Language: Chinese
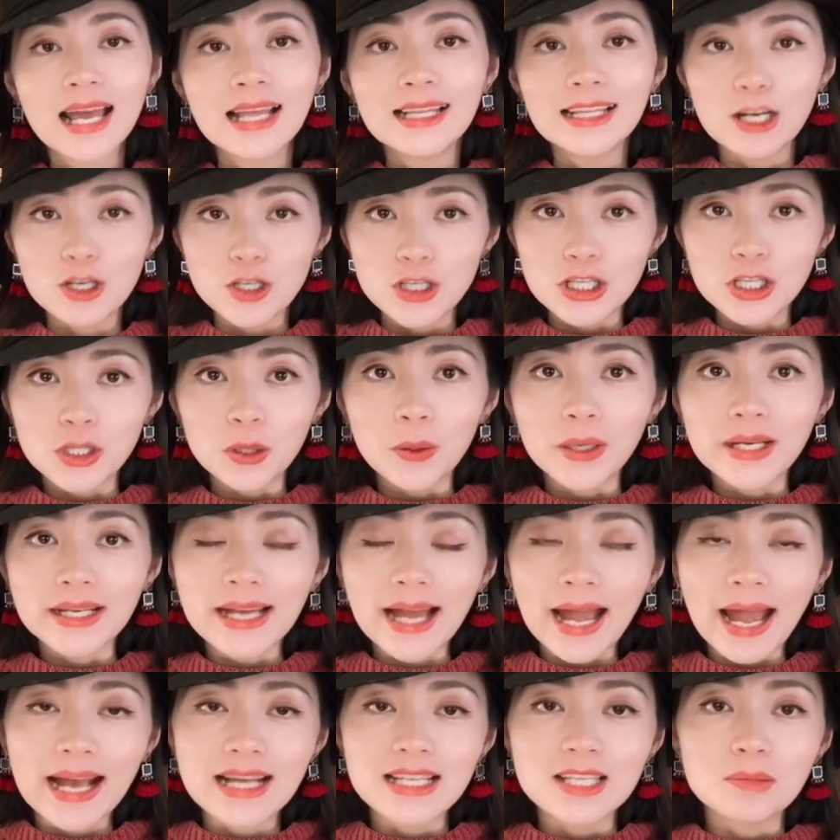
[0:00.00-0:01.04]
老师会给
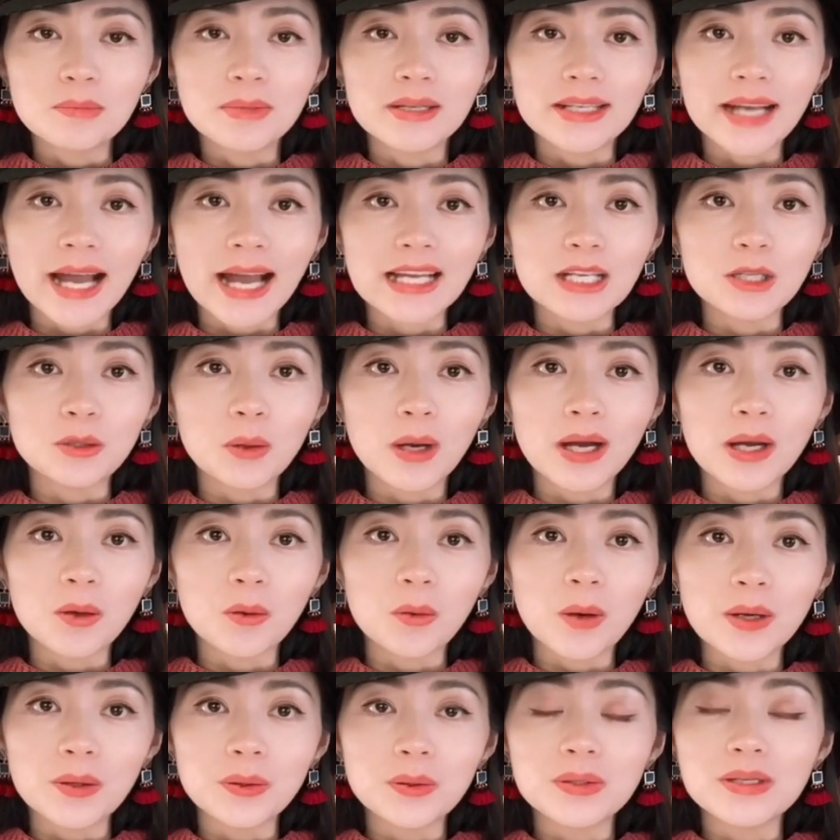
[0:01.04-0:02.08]
孩子们看一段
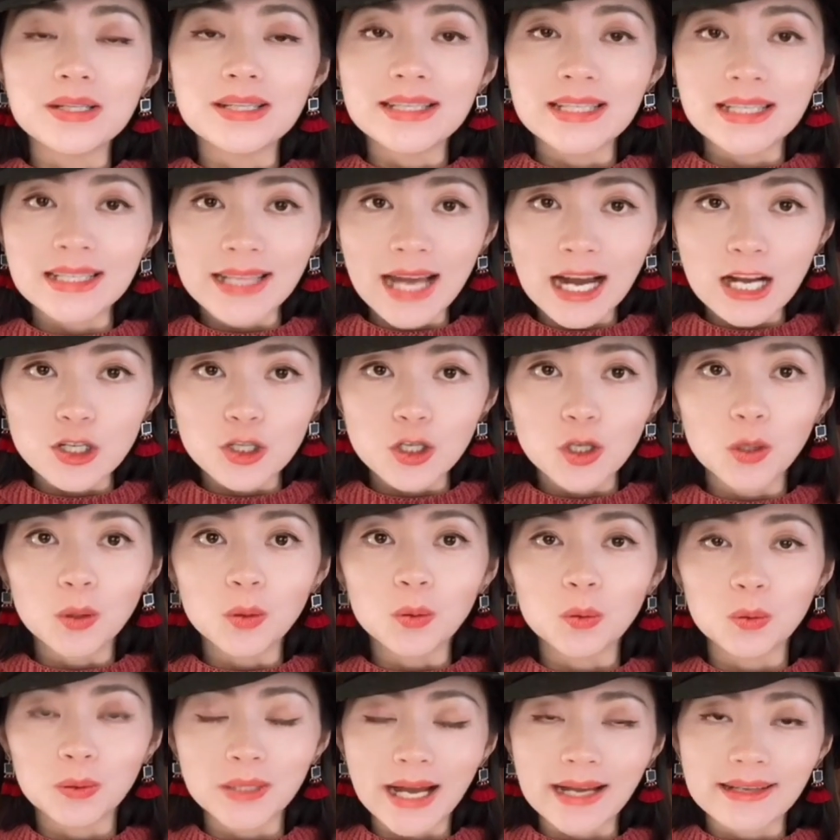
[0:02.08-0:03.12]
关于七大洲、
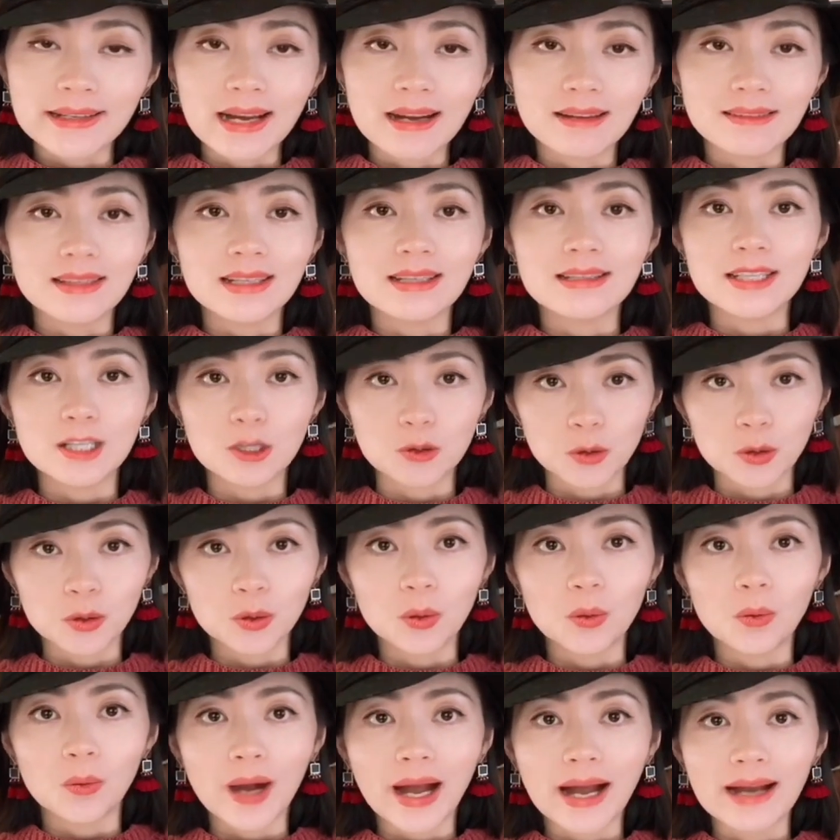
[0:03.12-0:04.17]
五大洋的教学
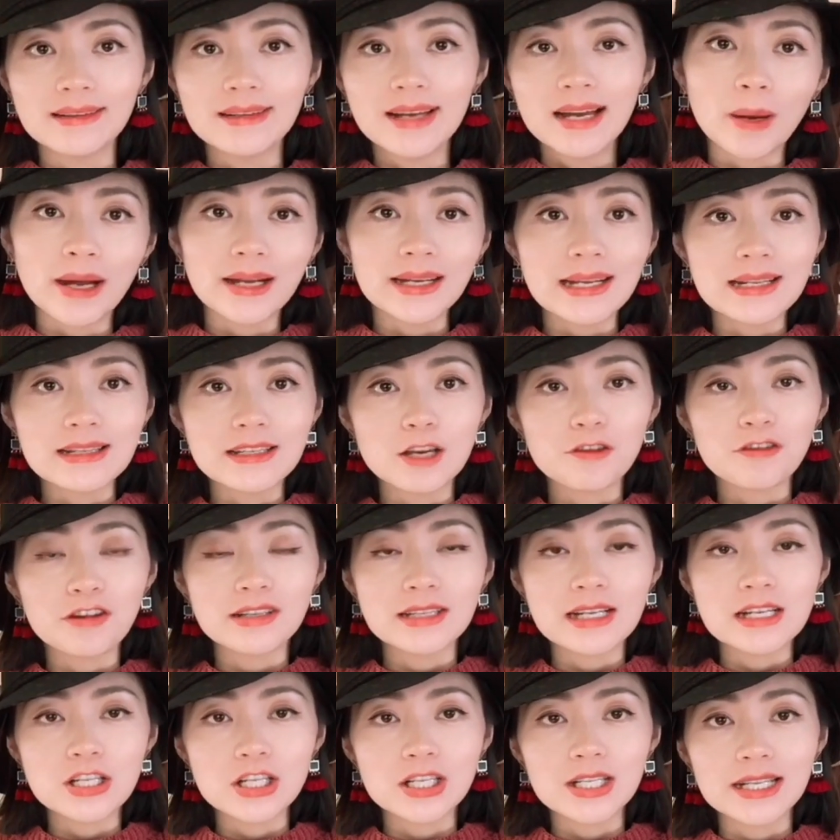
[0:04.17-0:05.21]
动画，我把链接放
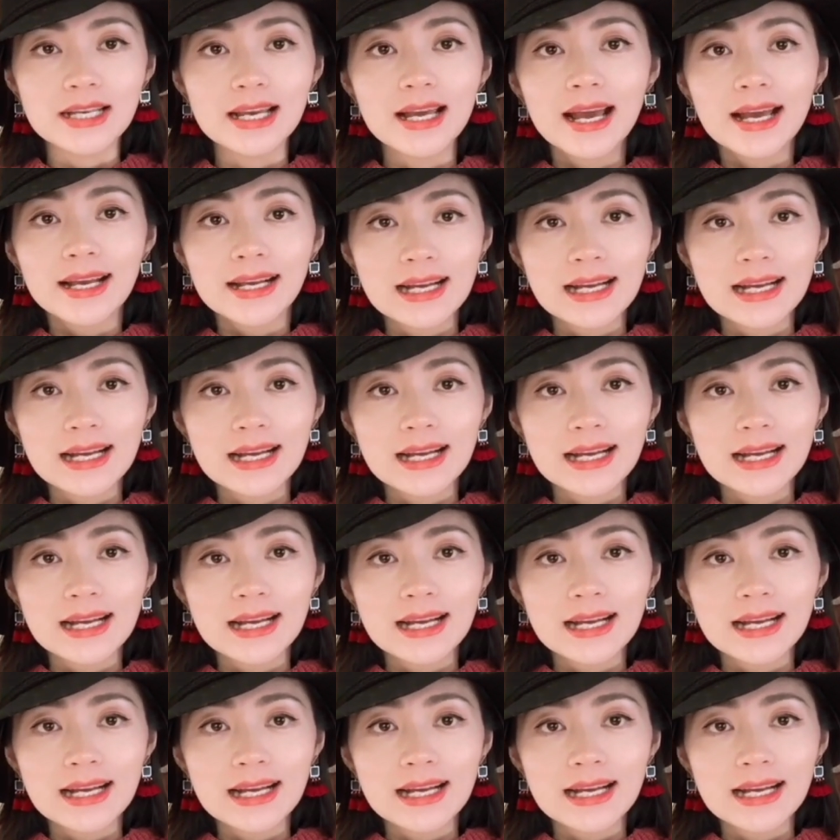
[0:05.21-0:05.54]
在这里，